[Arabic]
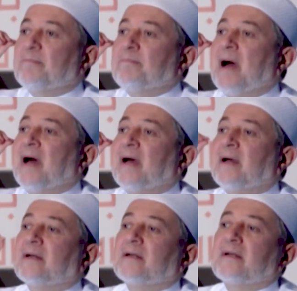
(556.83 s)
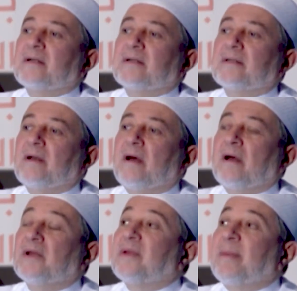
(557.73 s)
با
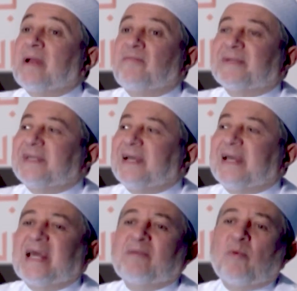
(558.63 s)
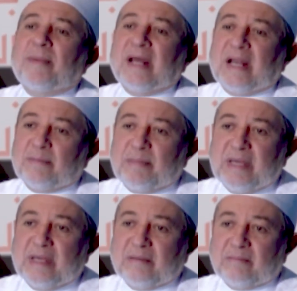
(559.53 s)
طبعا فتح غير مبالغ
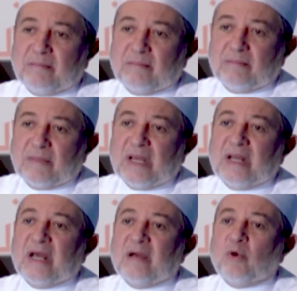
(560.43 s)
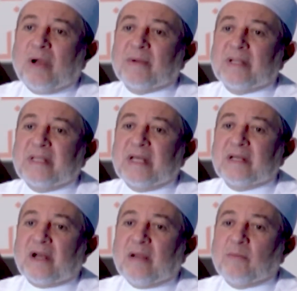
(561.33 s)
به قال أبو عمرو
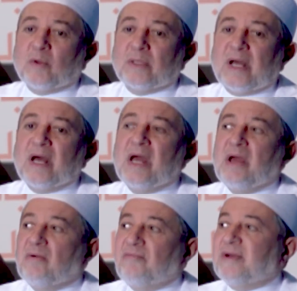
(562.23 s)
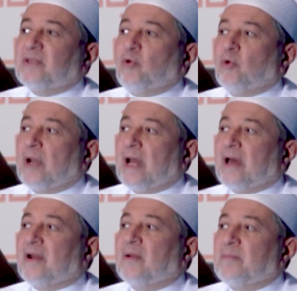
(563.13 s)
الداني رحمه الله فتح
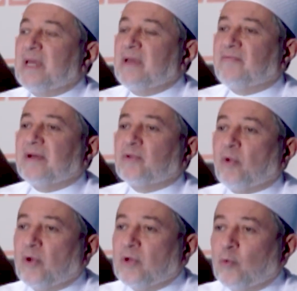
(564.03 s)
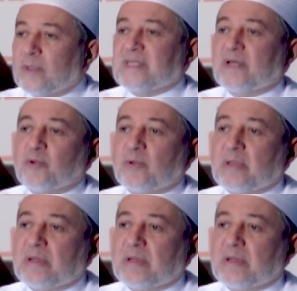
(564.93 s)
العربي فتح وسط